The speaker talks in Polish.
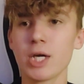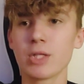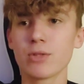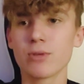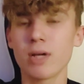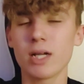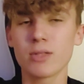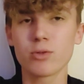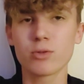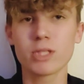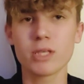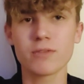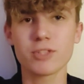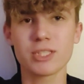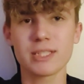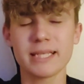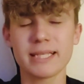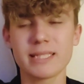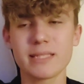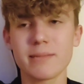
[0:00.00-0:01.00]
no ale tutaj w
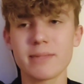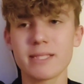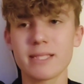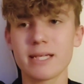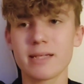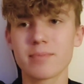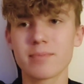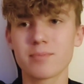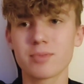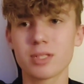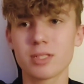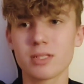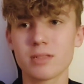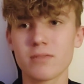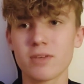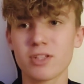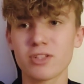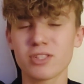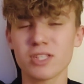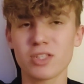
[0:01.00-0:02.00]
szesnastym jednak przez
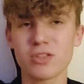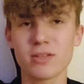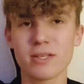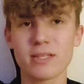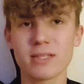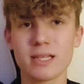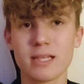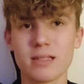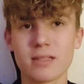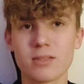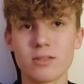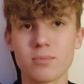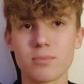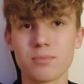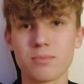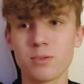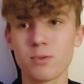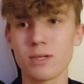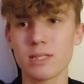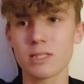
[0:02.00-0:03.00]
większy czas jednak no,
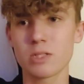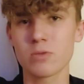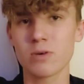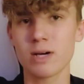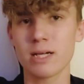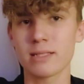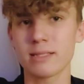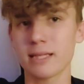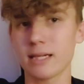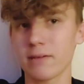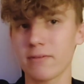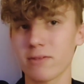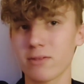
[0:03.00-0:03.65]
była zła, tak?